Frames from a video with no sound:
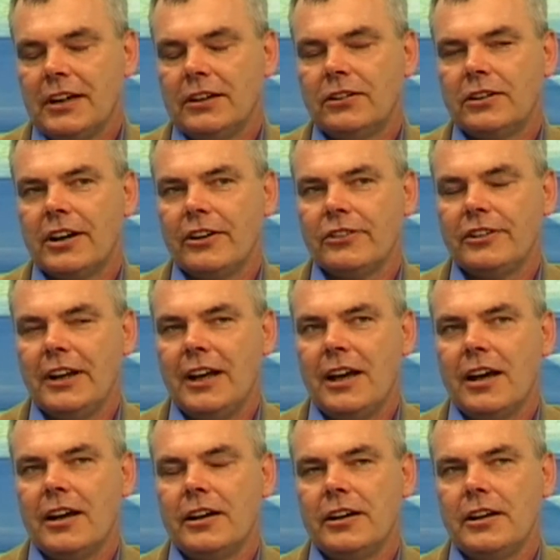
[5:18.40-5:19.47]

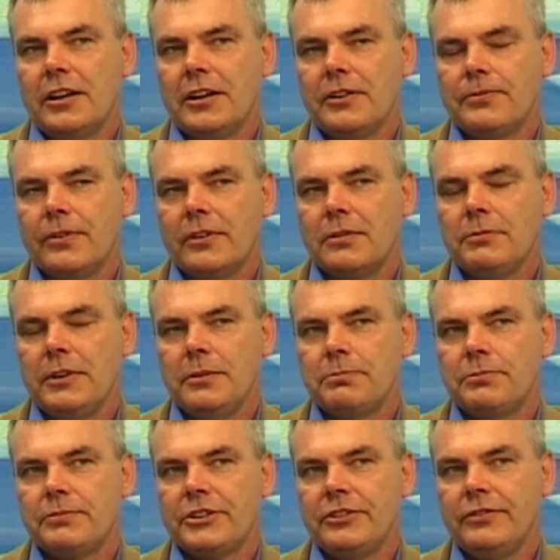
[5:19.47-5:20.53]
określa e, formy
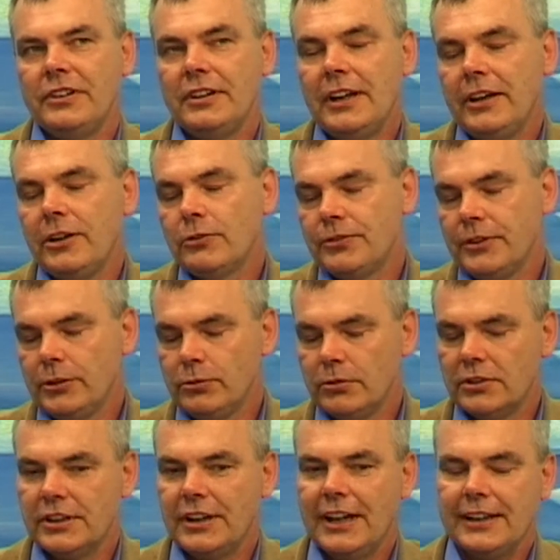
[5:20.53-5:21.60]
przywilejów i
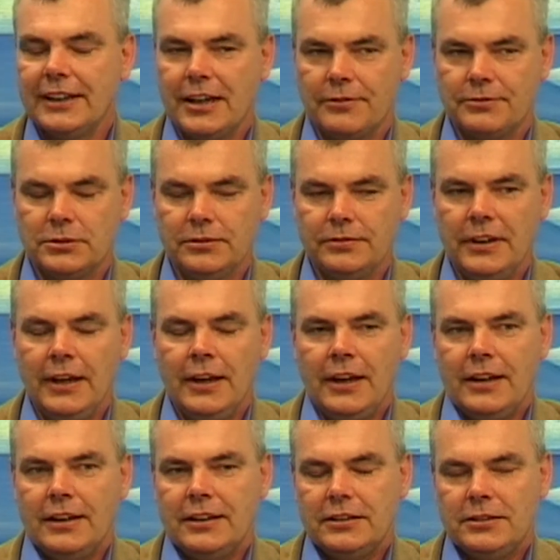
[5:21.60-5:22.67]
ulg dla dawców.
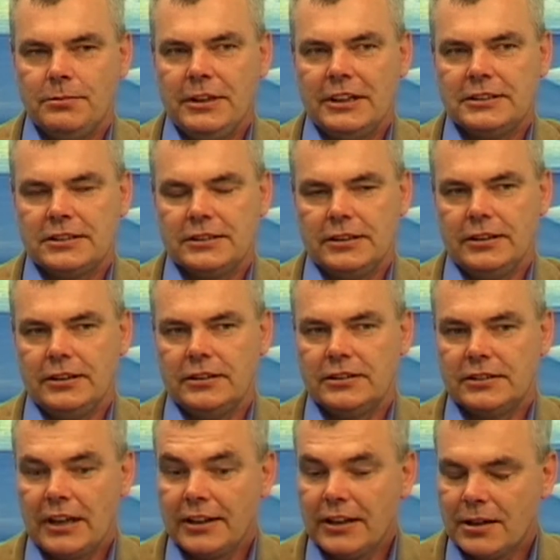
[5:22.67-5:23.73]
Natomiast,
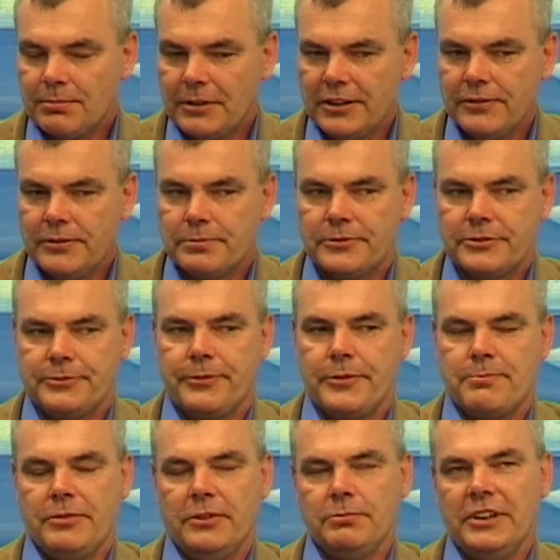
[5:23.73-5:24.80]
tak jak Pani
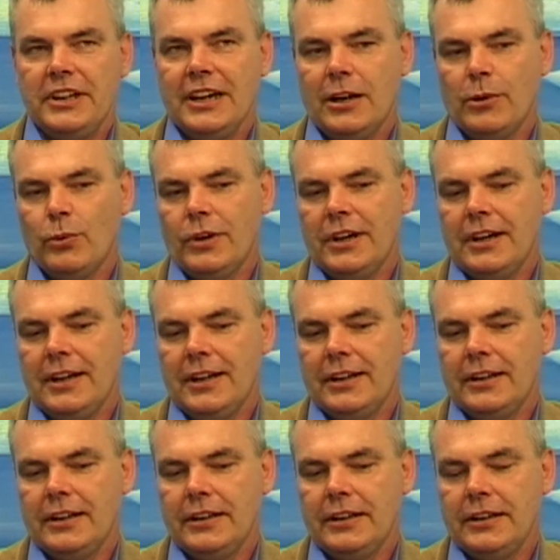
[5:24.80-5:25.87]
wspomniała,
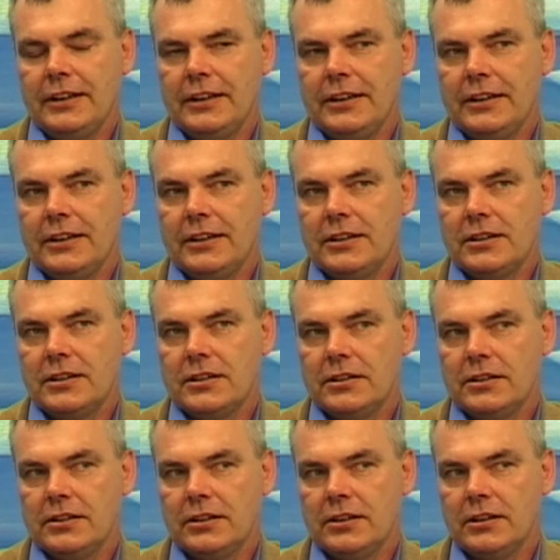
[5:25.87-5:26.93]
e,
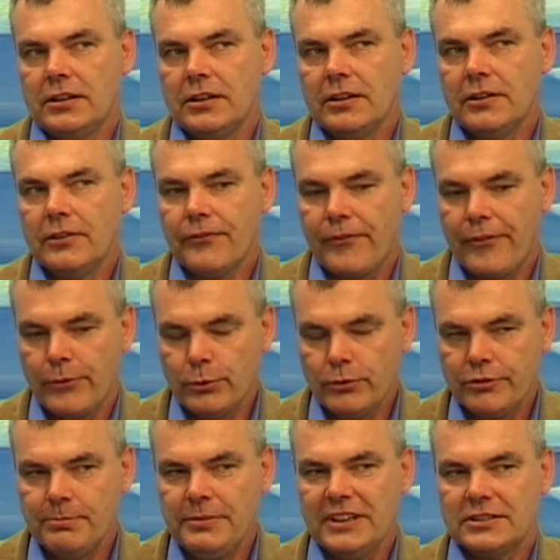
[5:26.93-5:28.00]
w
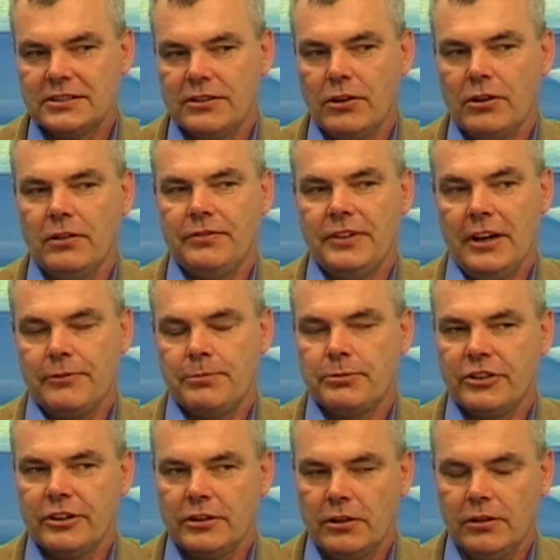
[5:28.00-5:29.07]
służbie zdrowia, w
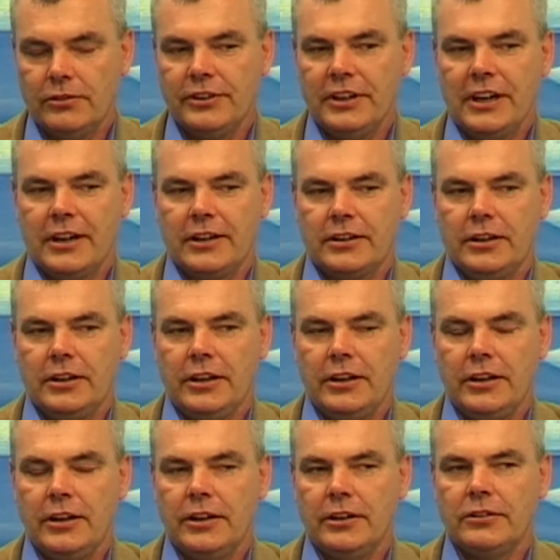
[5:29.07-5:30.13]
przychodniach,
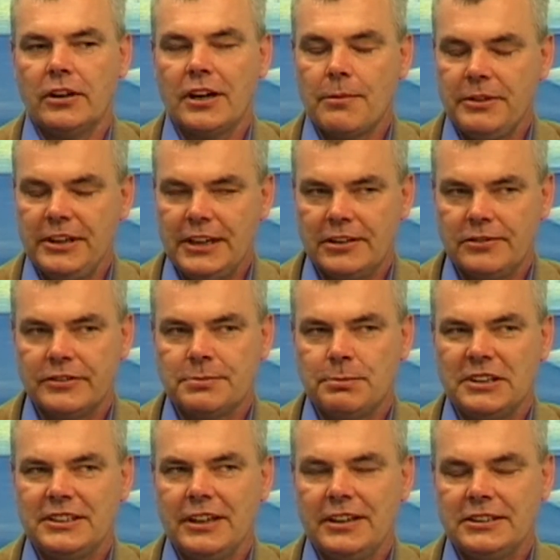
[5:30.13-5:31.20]
do gabinetów
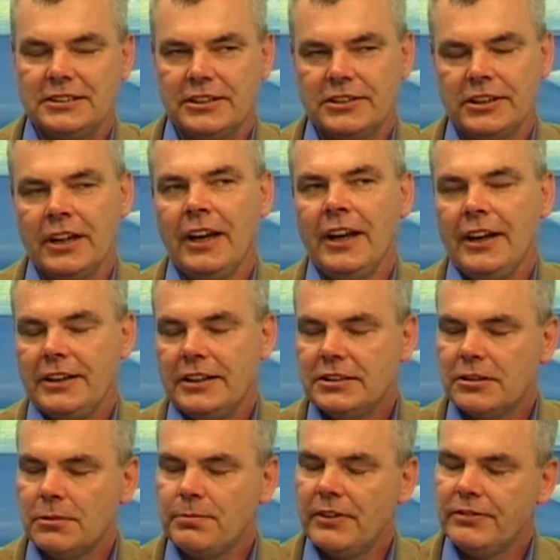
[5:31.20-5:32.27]
specjalistycznych jest
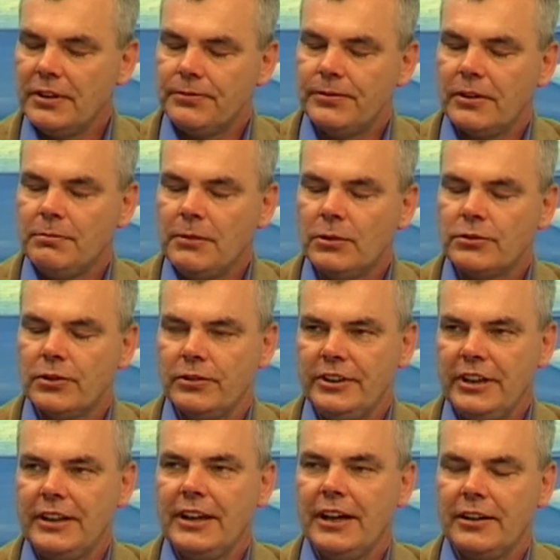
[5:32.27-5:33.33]
to pewna forma
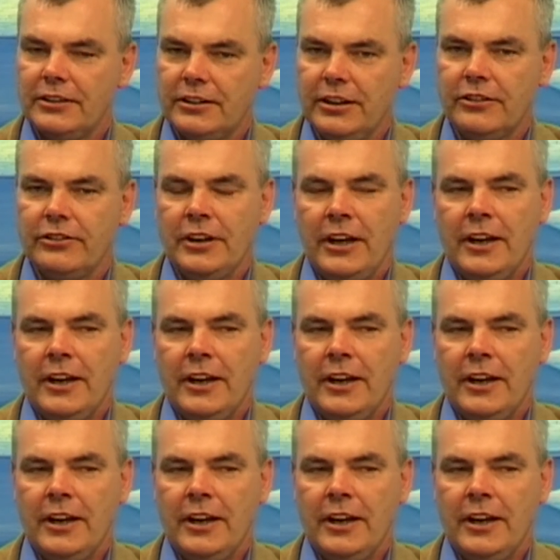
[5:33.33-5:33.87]
utrudnienia, gdyż